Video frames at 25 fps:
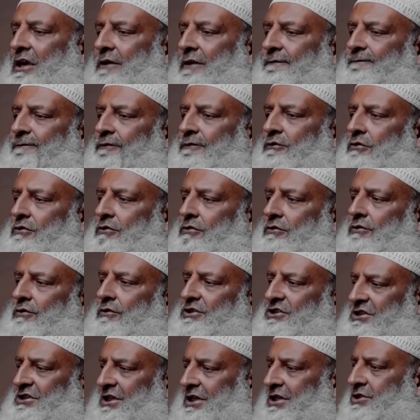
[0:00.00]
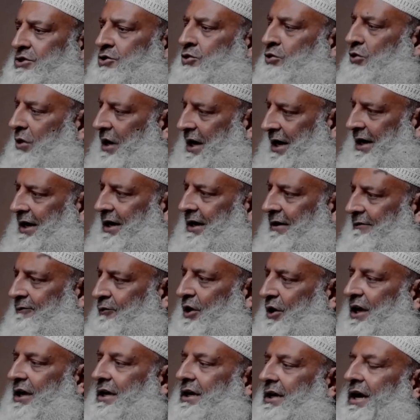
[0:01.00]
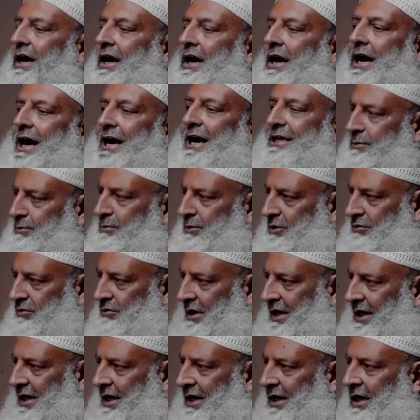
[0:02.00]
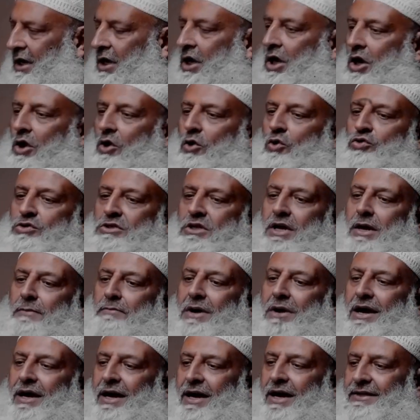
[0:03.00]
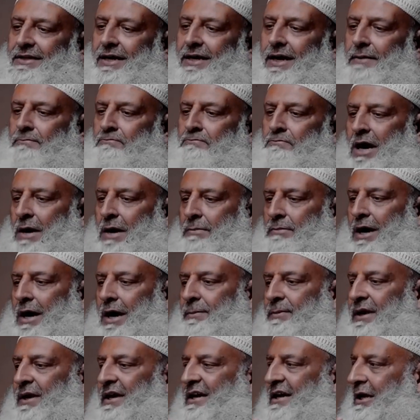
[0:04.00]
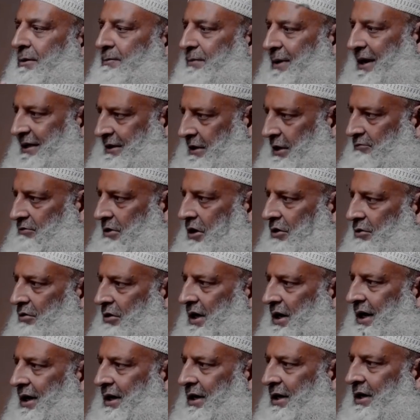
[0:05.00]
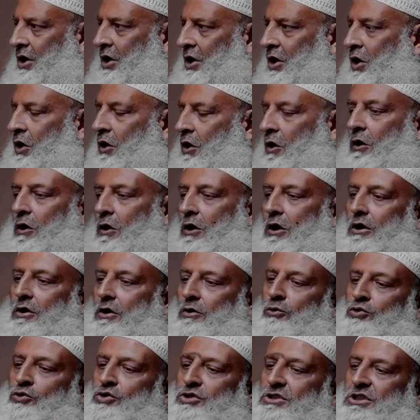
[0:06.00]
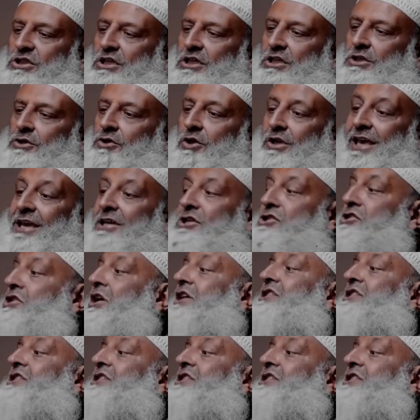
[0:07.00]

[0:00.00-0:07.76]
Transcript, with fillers: कि वो शख्स होगा वो एक आदमी होगा उसका बाकायदा माँ बाप के घर पैदा हुआ होगा हम्म। और उसकी एक